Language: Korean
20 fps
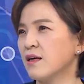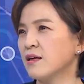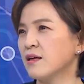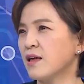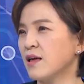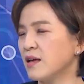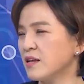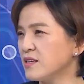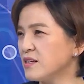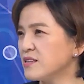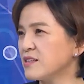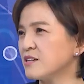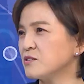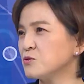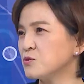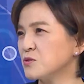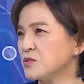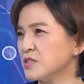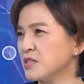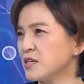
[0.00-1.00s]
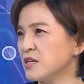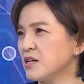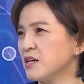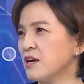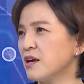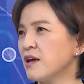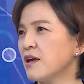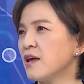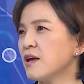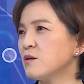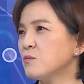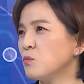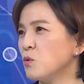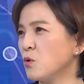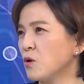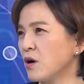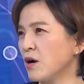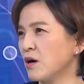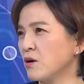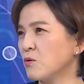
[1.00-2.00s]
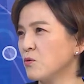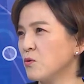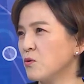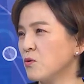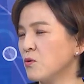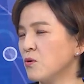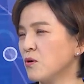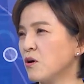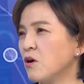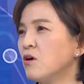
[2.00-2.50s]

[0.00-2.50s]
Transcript: 개인이나 조직이 행복하고